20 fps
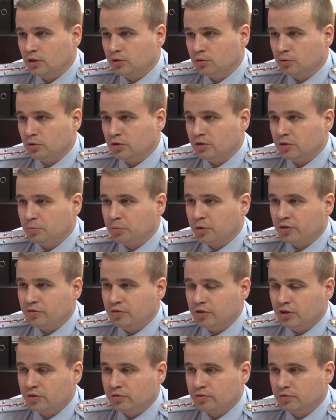то есть не
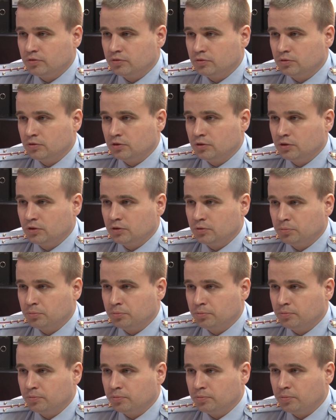проверив э,
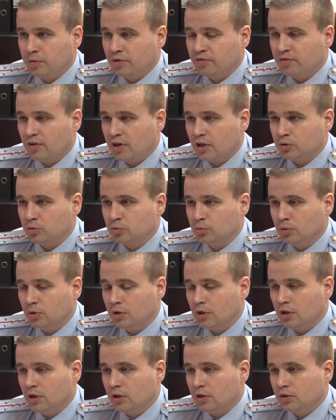по факту,
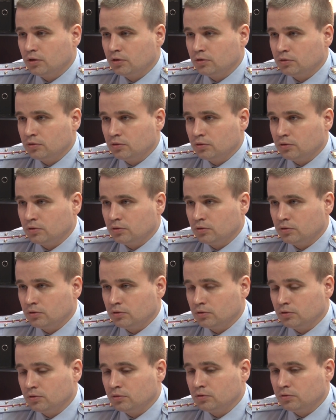
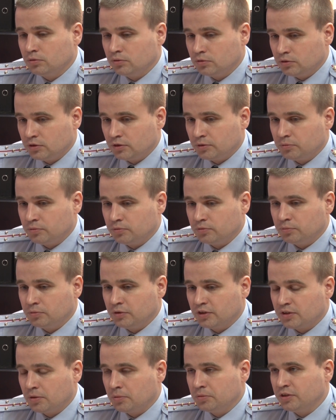
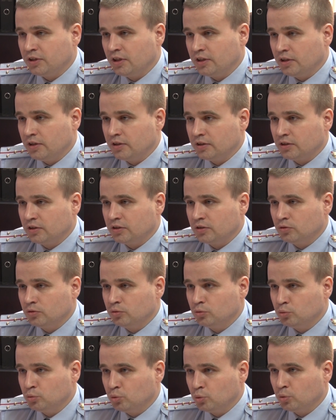на самом деле ли это
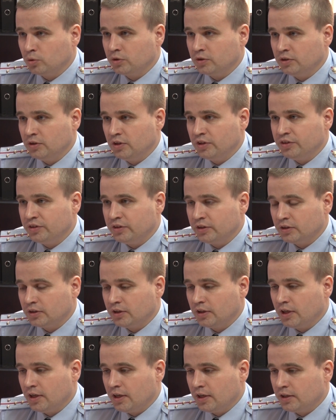друг или
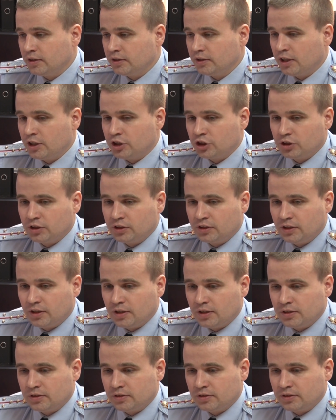нет. Дальше
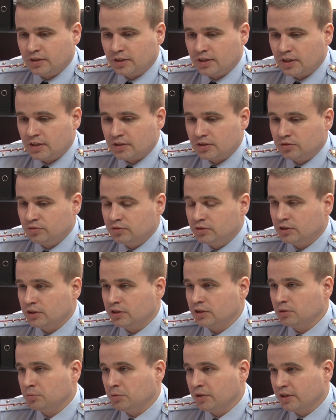это заказы в
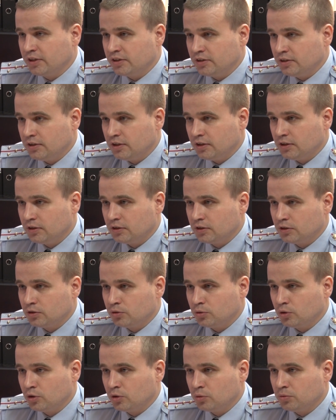интернет-магазинах,
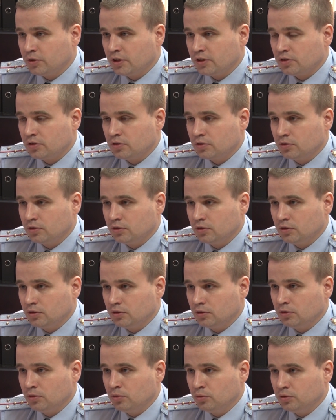которые у нас
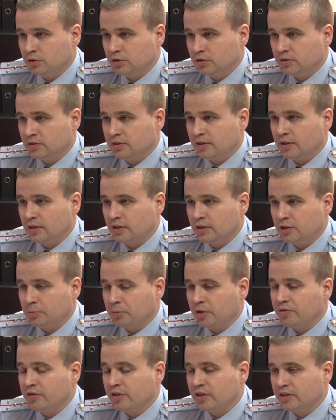люди на
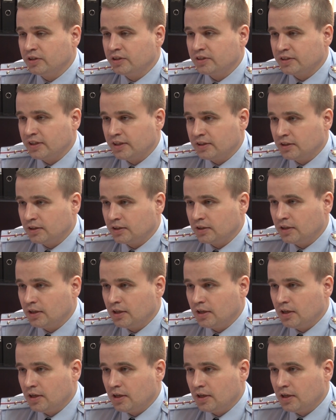непроверенных сайтах